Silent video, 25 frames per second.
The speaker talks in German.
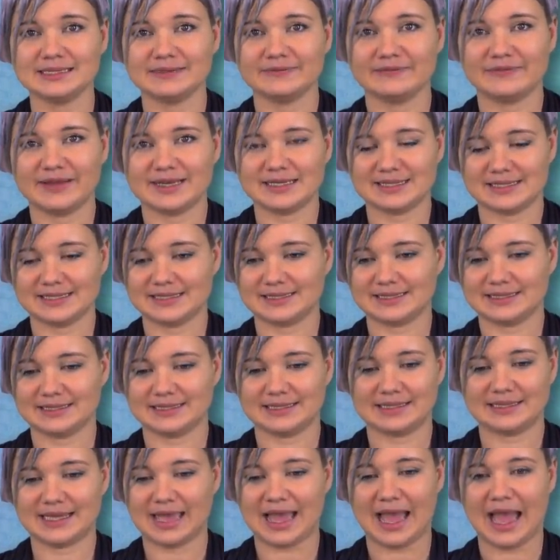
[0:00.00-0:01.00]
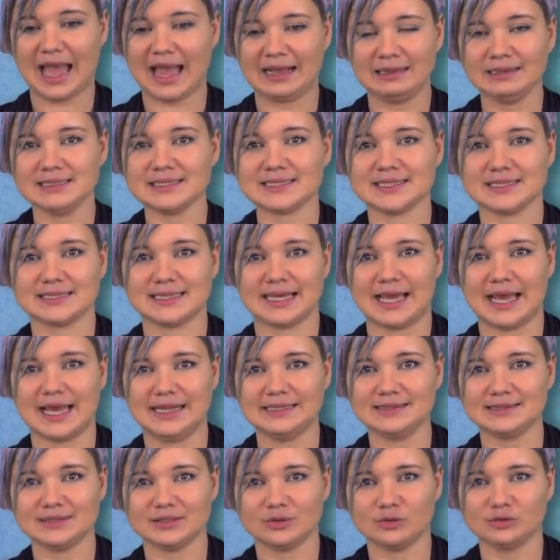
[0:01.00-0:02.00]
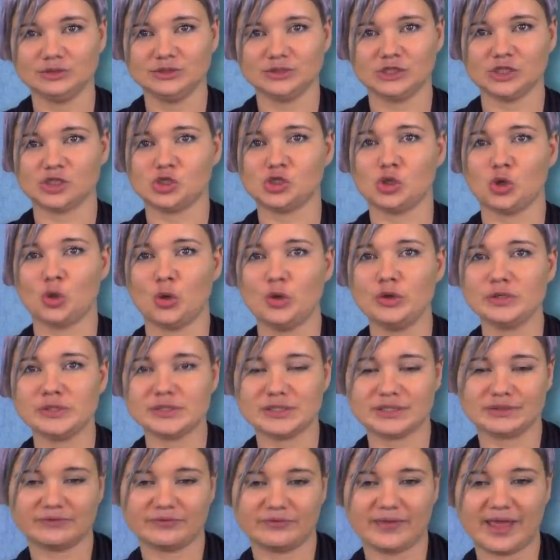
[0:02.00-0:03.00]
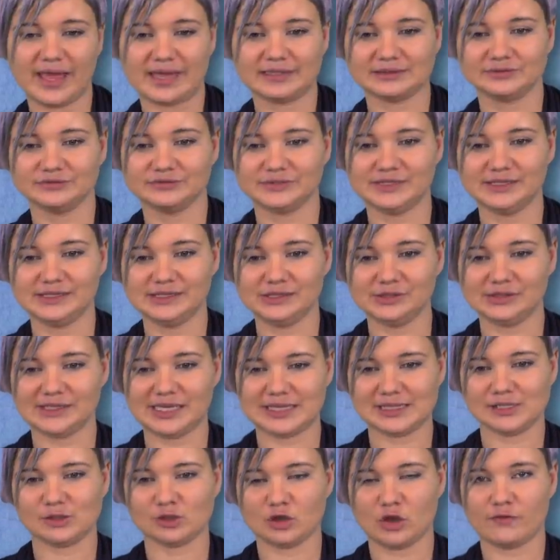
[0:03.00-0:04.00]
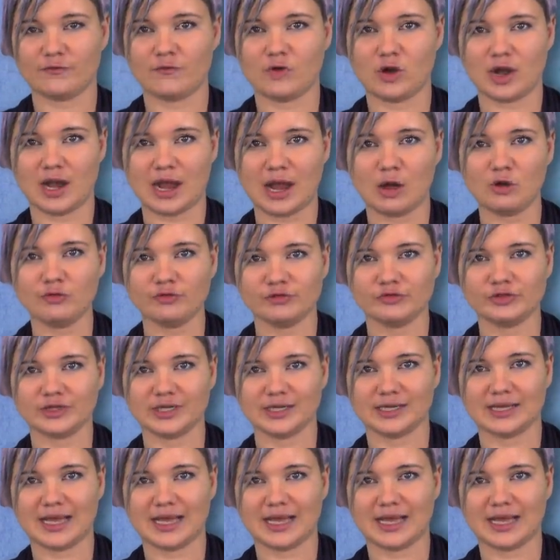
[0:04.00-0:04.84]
was Angst hat und getröstet werden will und das auch noch vor laufender